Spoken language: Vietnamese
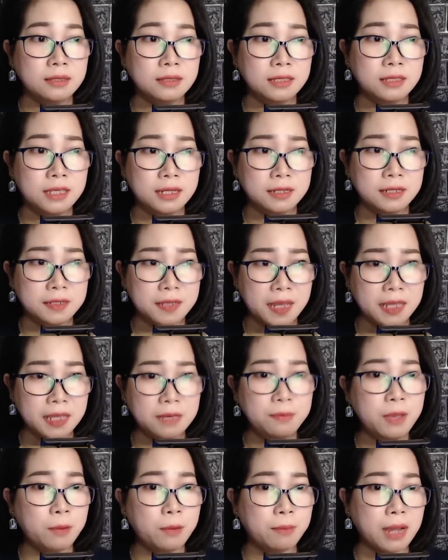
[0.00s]
nhìn kỹ
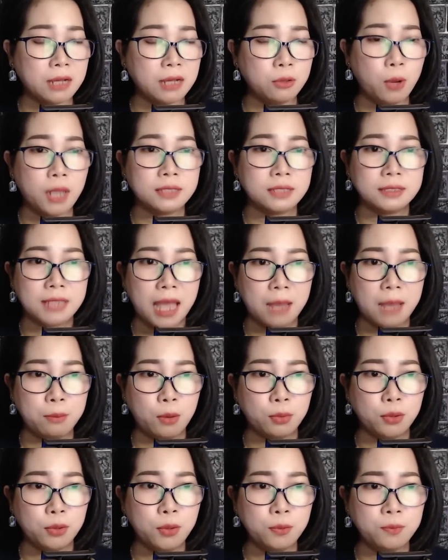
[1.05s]
vào mặt của anh ta
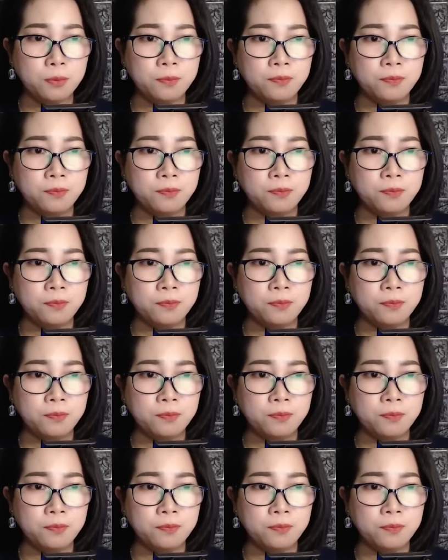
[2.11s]
một lúc,